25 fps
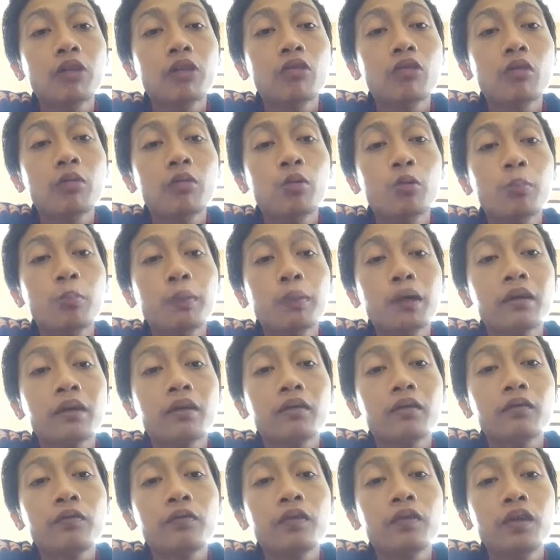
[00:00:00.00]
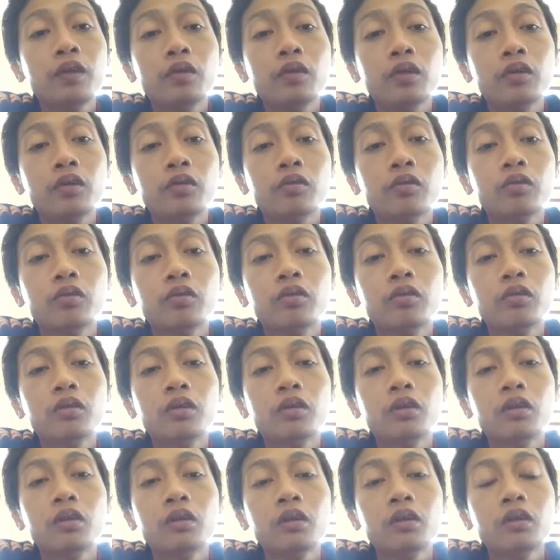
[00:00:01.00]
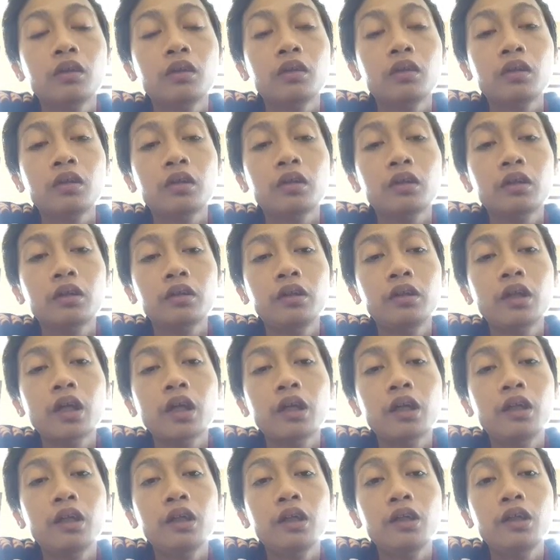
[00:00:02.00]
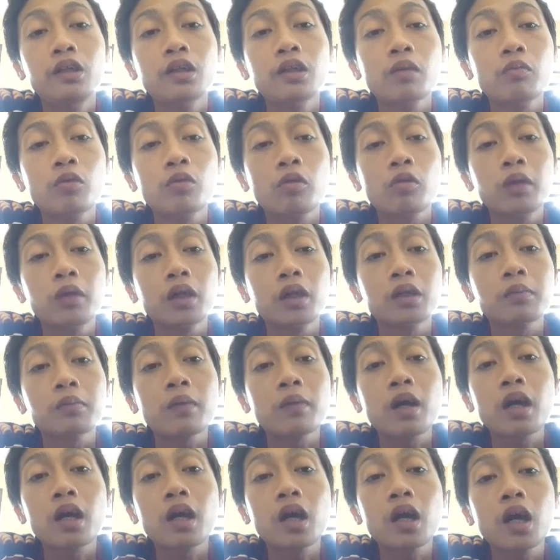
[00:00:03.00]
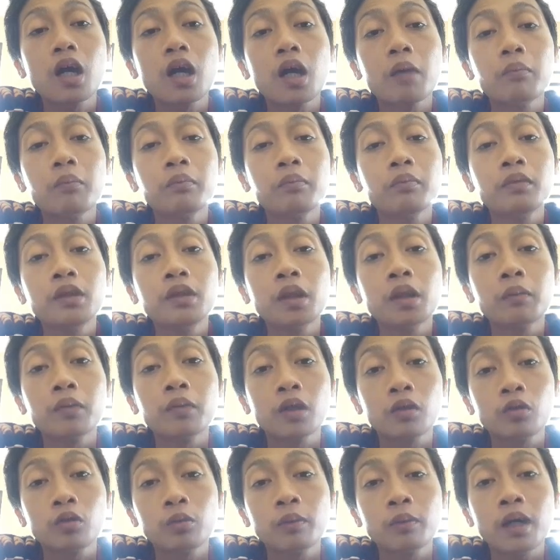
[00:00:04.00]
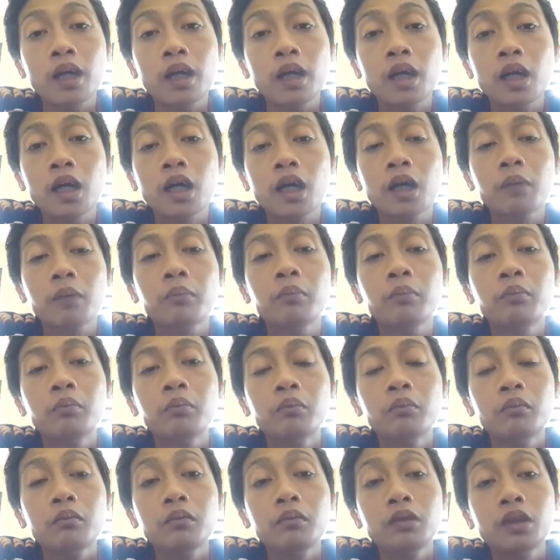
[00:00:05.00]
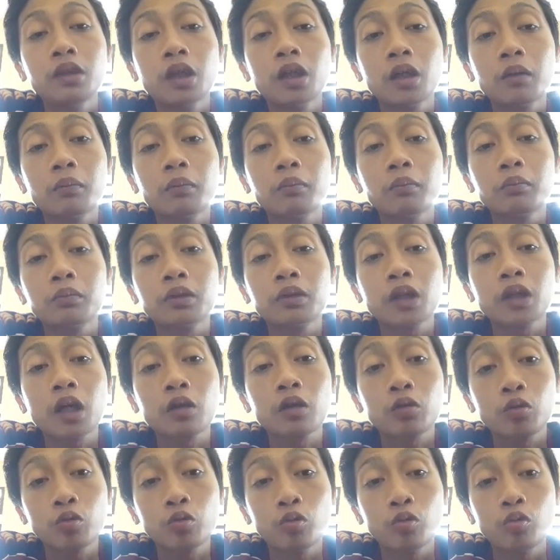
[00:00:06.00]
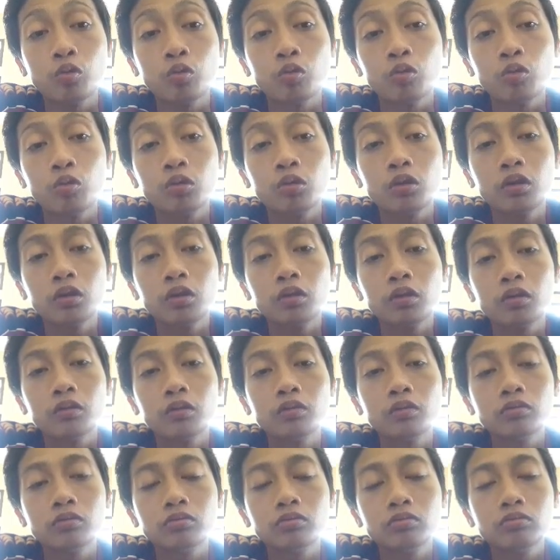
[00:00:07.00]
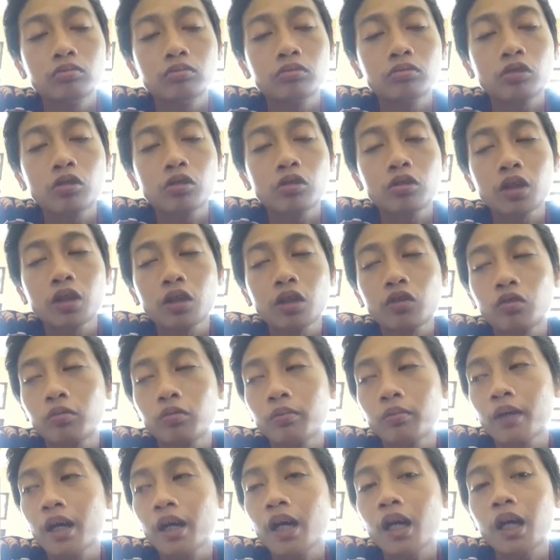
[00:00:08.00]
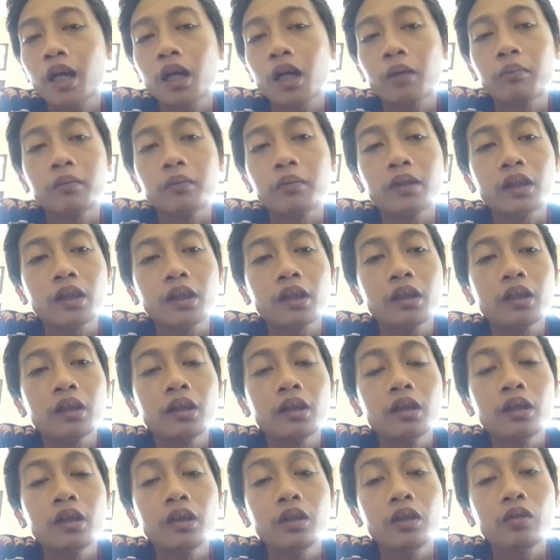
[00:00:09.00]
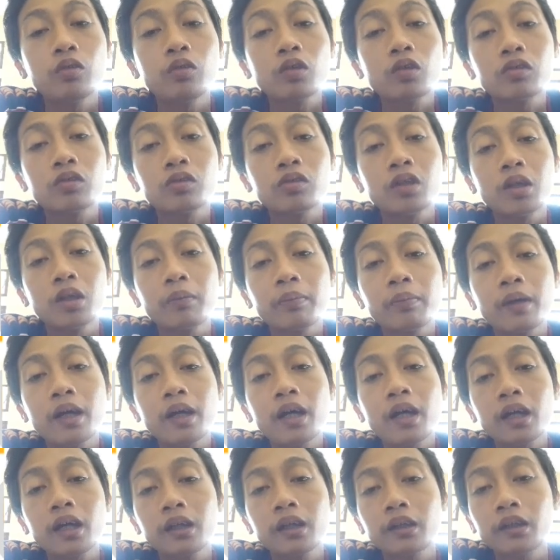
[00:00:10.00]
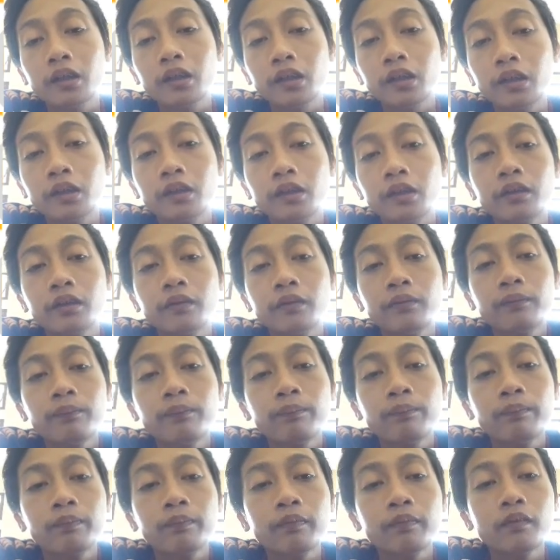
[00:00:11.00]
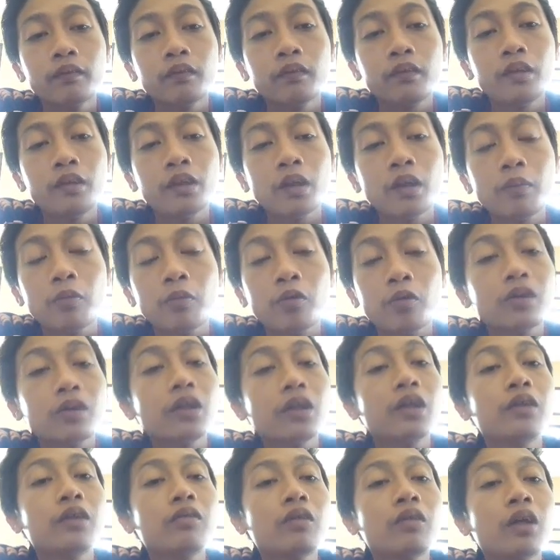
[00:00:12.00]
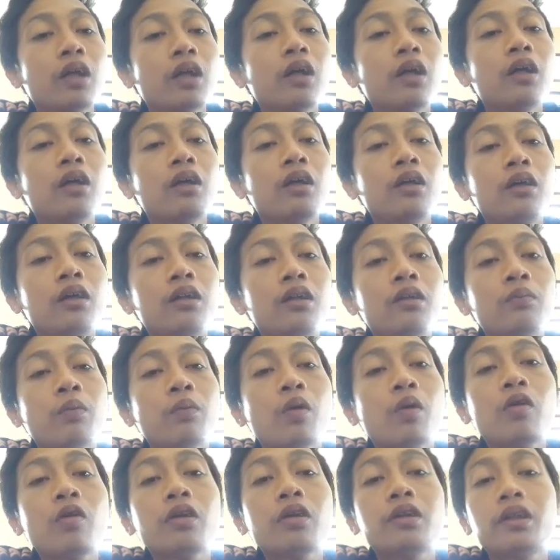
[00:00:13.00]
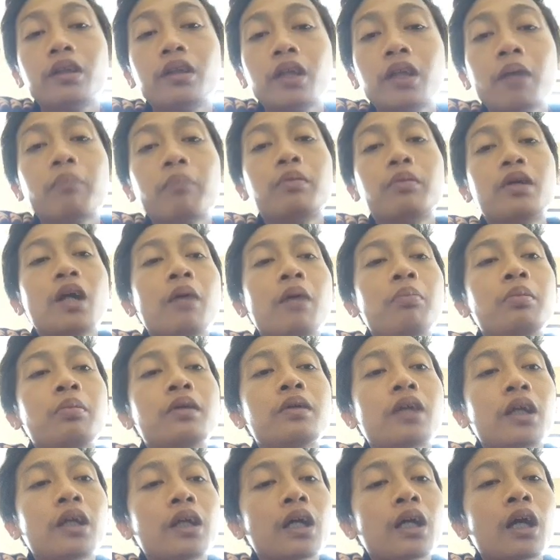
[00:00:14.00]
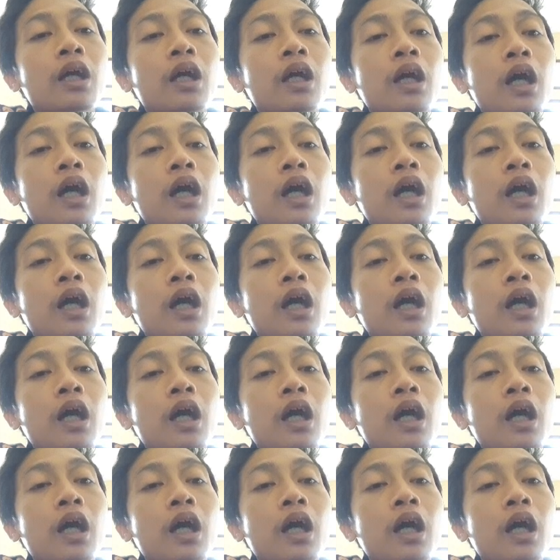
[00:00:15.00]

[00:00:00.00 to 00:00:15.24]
24 video itu jadi jam 12 malam jam 1 malam jam 1 kok 1 malam sih itu kan sudah pagi ya pokoknya itulah pokok setiap jam saya